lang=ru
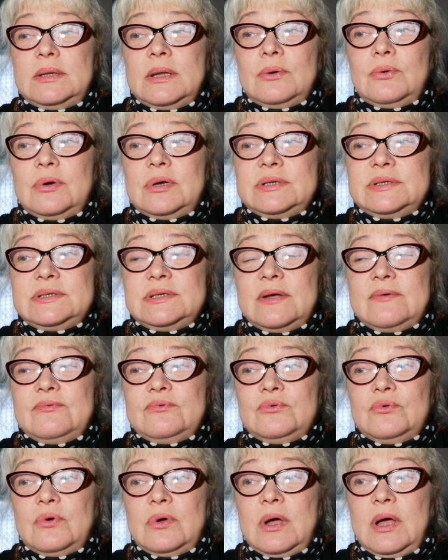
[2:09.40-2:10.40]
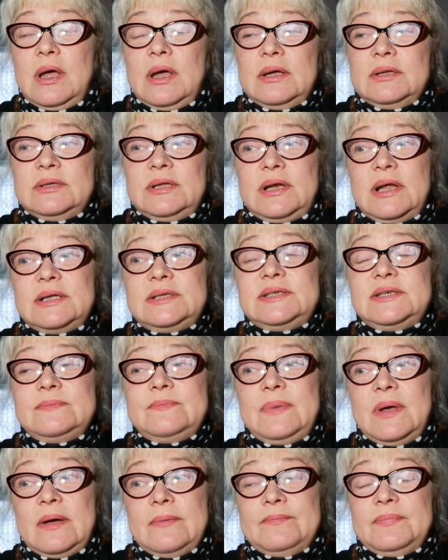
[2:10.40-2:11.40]
Такое основное. Для
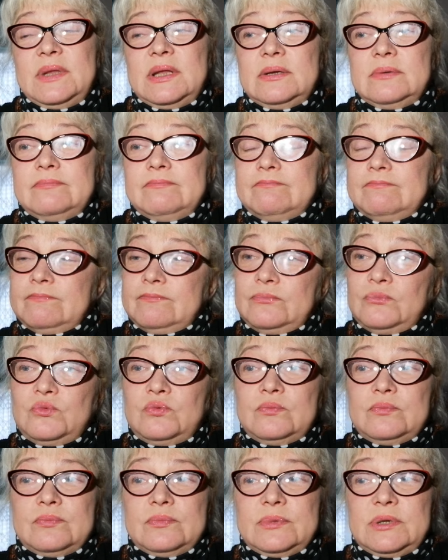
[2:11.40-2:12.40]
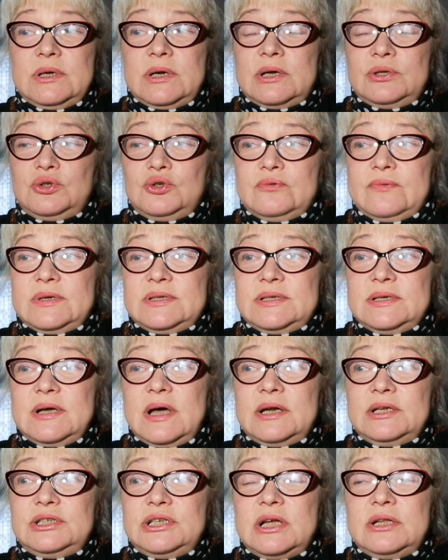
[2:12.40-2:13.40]
тебя. Ну, не хочу вас
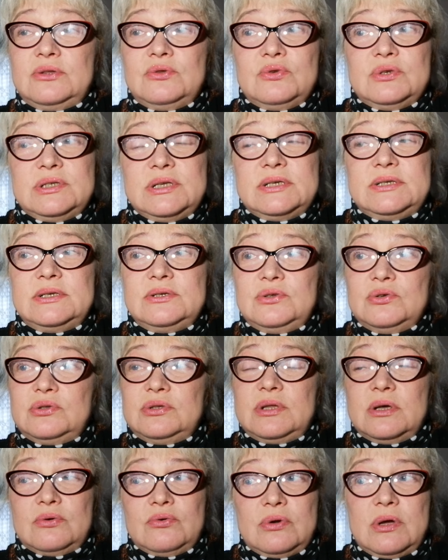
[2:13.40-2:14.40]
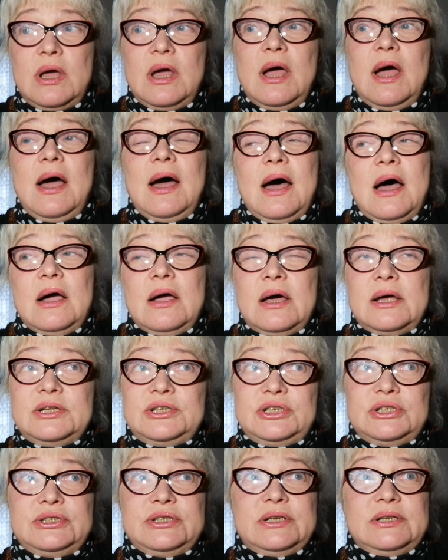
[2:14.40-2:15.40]
огорчать, но здесь идет такое
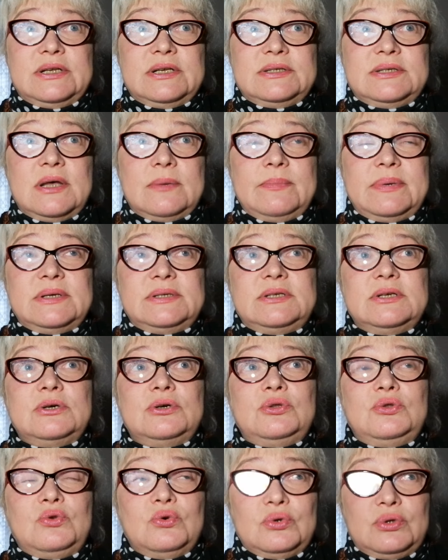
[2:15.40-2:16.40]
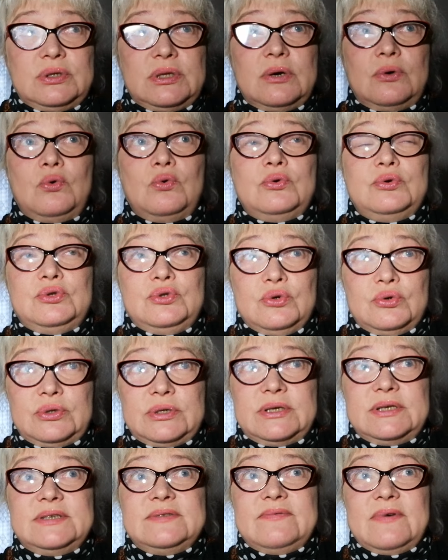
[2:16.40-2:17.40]
огорчительное событие. Кто-то
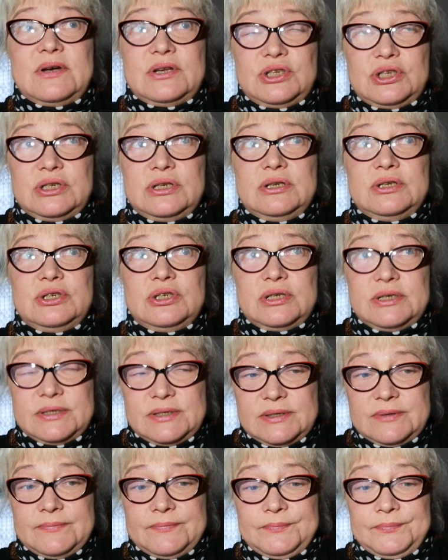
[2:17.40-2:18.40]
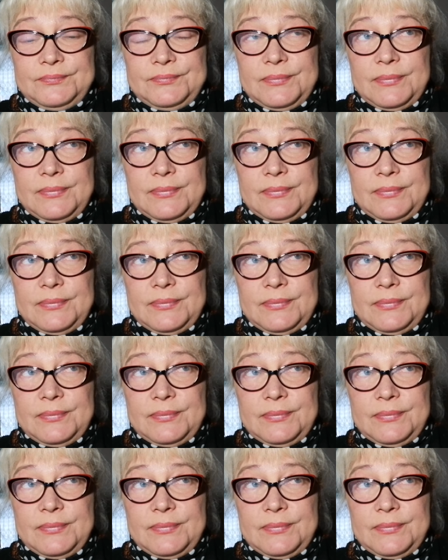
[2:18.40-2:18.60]
уйдет из вашей жизни.